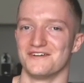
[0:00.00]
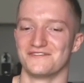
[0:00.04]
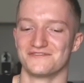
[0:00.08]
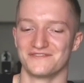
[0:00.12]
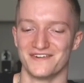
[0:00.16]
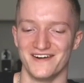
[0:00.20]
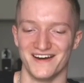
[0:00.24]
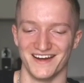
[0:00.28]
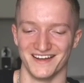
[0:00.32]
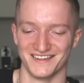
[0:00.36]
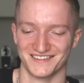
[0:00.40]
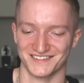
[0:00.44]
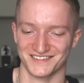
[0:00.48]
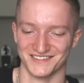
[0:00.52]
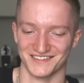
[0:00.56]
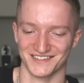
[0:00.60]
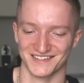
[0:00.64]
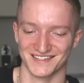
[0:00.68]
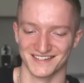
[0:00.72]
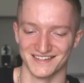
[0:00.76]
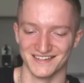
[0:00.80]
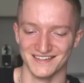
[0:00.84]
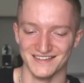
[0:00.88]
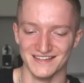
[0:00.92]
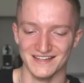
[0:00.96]

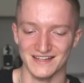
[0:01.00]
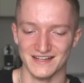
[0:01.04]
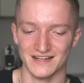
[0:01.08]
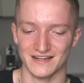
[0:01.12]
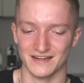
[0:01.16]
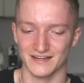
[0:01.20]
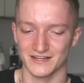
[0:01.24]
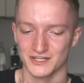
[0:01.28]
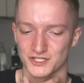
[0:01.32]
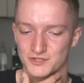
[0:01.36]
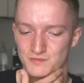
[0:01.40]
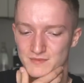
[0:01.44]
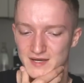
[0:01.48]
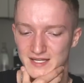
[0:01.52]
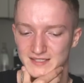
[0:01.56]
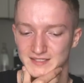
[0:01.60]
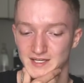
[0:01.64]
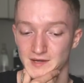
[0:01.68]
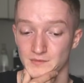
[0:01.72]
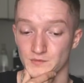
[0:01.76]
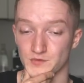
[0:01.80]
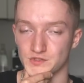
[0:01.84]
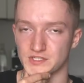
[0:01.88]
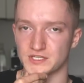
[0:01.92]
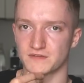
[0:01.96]
Off-White-Gürtel. Äh,
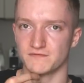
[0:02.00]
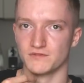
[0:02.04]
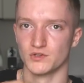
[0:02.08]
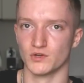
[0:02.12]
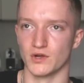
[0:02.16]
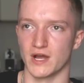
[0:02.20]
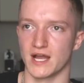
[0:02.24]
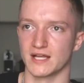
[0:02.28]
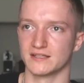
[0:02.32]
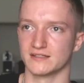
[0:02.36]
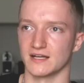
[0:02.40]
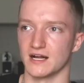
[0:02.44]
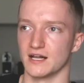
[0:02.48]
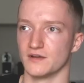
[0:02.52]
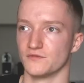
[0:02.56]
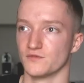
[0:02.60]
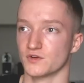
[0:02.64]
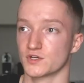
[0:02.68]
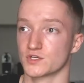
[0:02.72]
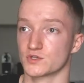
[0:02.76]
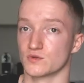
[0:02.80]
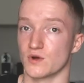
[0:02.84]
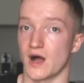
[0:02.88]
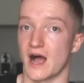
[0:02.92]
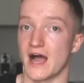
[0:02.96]
später im Musikvideo hängt er halt
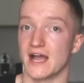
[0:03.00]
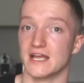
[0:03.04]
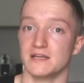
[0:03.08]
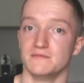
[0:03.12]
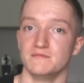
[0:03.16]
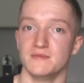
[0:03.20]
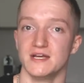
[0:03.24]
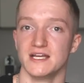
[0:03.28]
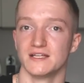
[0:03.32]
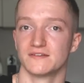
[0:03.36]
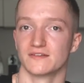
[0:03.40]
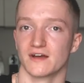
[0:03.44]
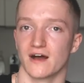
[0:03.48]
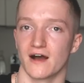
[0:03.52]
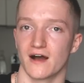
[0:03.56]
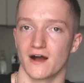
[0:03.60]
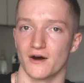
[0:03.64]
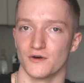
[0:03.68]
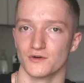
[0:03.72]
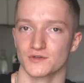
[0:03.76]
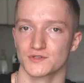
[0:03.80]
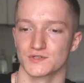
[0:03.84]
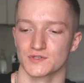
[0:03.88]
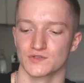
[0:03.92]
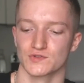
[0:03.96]
wirklich so einen Meter
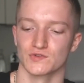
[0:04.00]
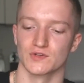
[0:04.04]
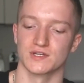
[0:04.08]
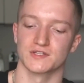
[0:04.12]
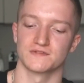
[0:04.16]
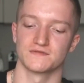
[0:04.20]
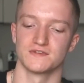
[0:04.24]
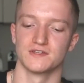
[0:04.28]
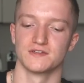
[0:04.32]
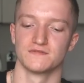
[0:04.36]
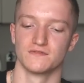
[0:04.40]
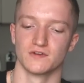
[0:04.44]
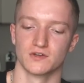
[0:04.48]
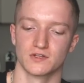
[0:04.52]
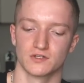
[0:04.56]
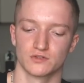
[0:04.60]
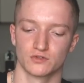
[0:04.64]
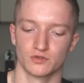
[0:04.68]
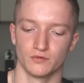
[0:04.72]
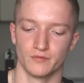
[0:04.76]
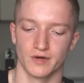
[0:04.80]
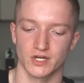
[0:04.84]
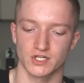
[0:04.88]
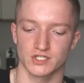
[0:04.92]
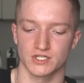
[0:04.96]
raus und so, das finde ich wirklich
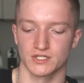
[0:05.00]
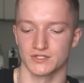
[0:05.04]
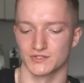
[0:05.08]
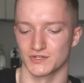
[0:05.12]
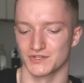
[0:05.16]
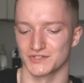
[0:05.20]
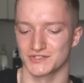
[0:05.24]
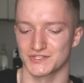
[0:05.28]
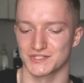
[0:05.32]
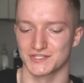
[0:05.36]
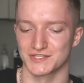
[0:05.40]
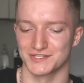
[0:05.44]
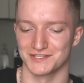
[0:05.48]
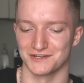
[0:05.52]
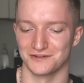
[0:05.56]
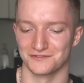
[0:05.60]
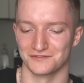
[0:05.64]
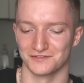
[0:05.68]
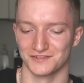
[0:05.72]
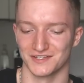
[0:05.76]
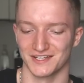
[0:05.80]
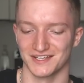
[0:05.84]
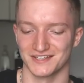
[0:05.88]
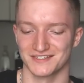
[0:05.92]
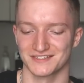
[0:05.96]
too much. Ansonsten ist das
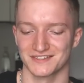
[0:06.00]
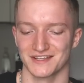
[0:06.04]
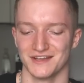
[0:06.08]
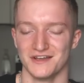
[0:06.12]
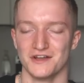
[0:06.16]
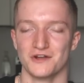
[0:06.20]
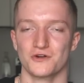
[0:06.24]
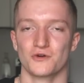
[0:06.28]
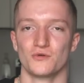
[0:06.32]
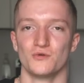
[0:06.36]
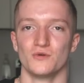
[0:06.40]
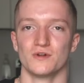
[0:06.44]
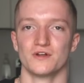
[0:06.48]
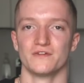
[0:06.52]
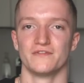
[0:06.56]
Outfit echt cool